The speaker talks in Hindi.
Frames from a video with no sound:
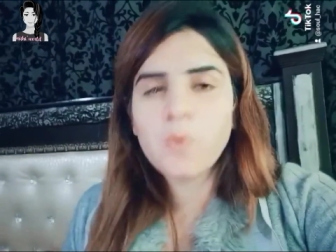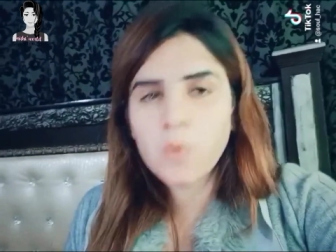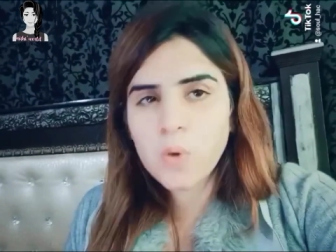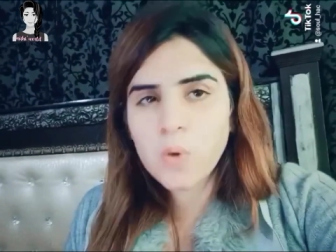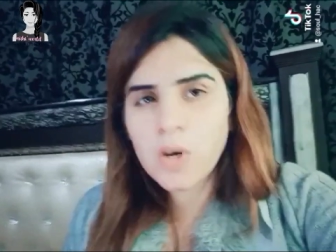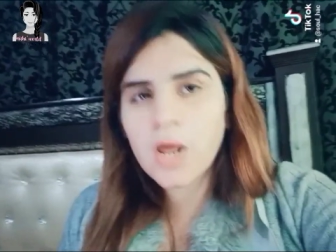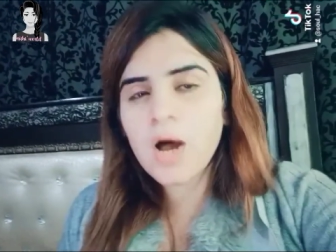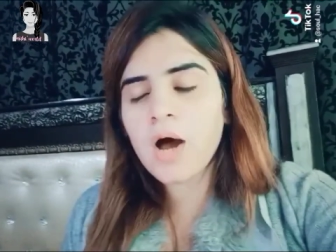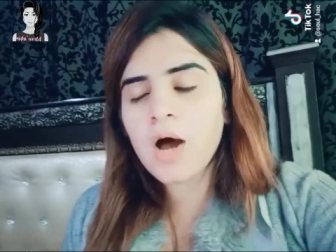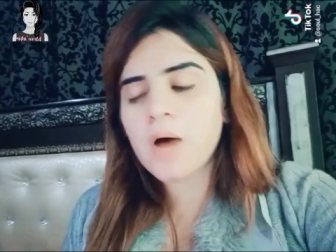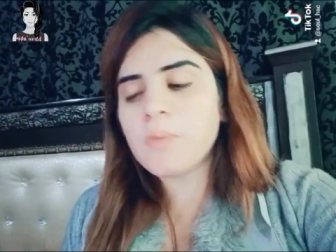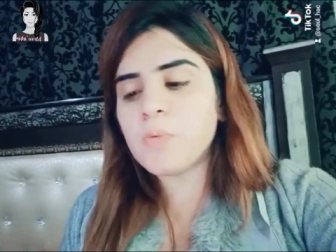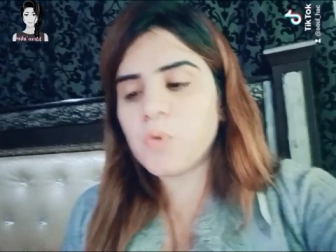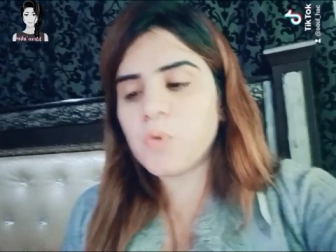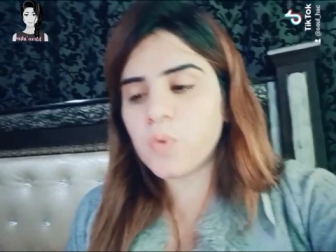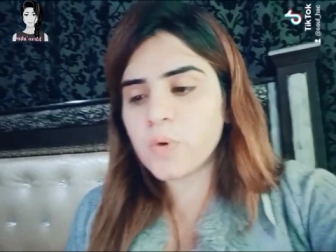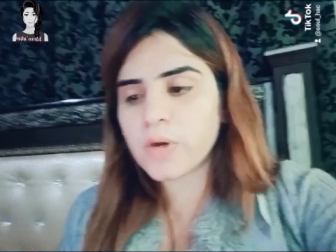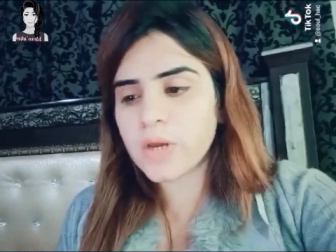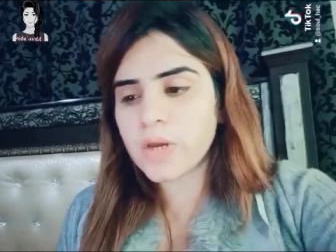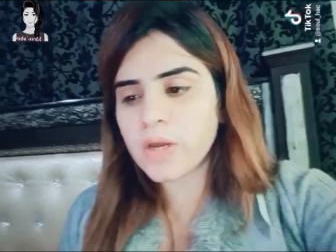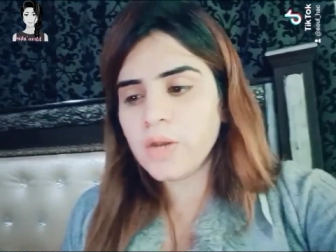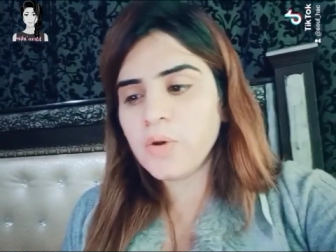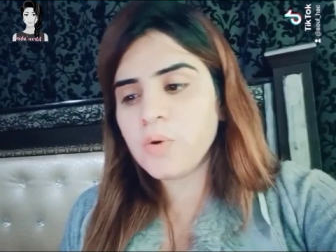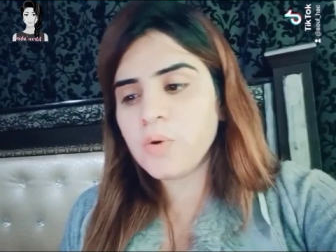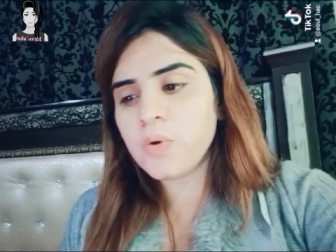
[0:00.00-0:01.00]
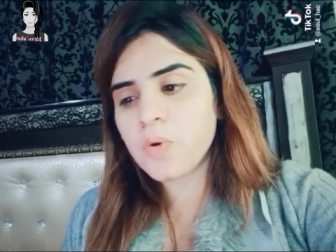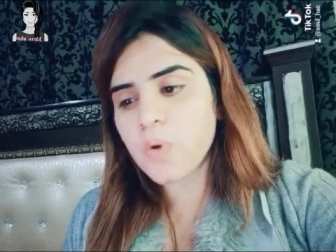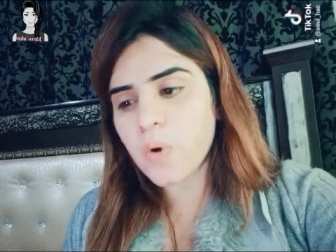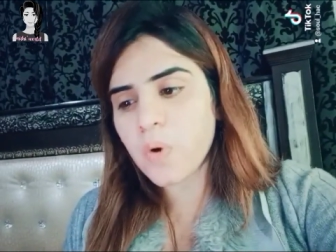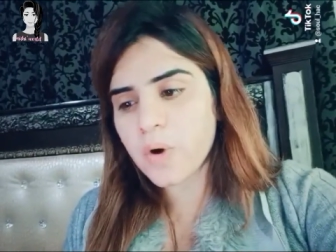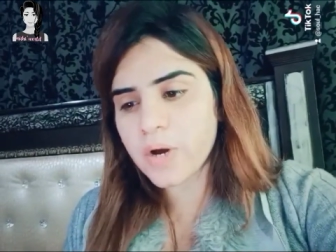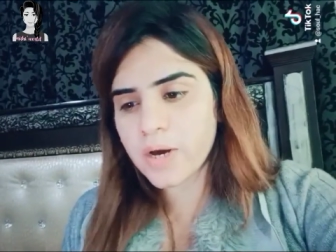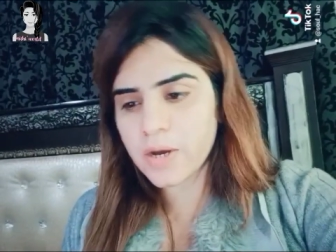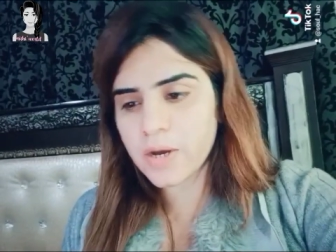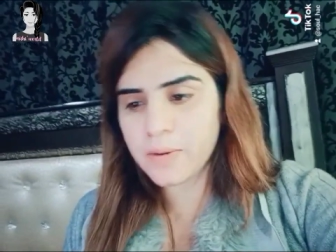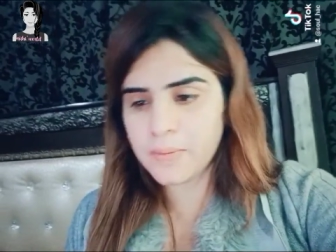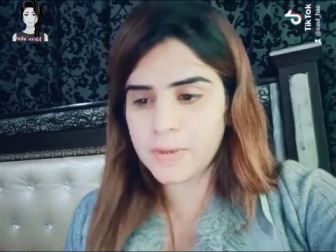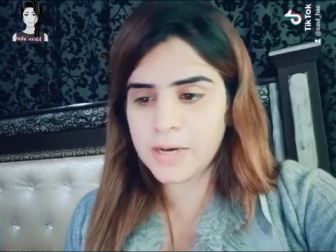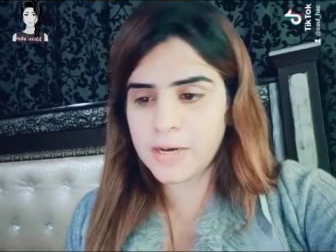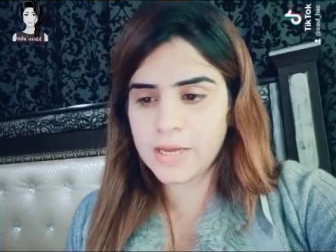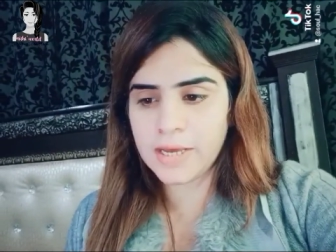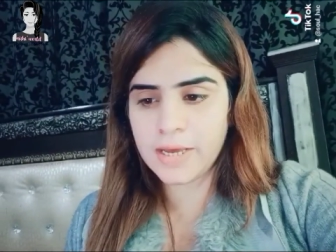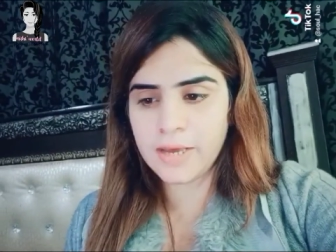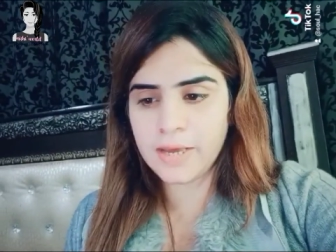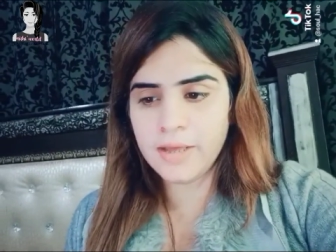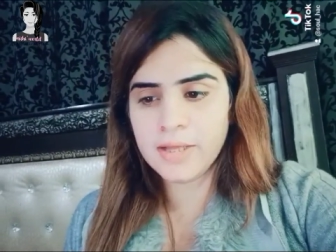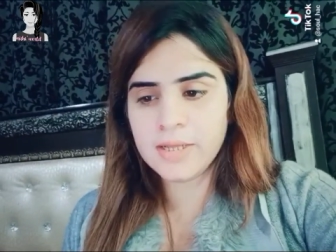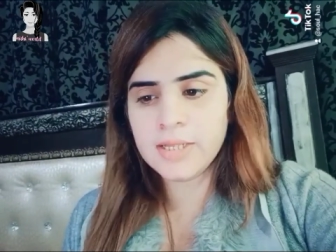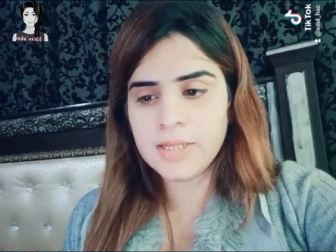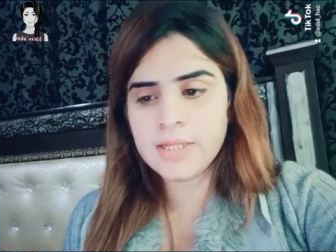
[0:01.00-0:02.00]
गुलाम होंगे नौकर
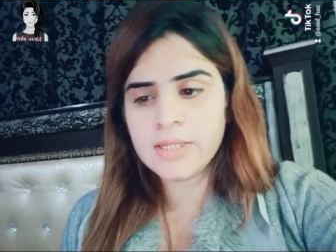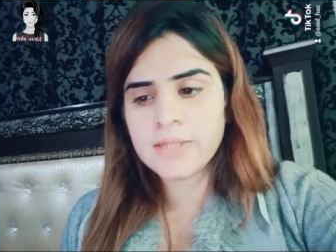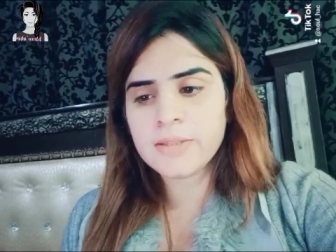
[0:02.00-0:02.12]
बनेंगे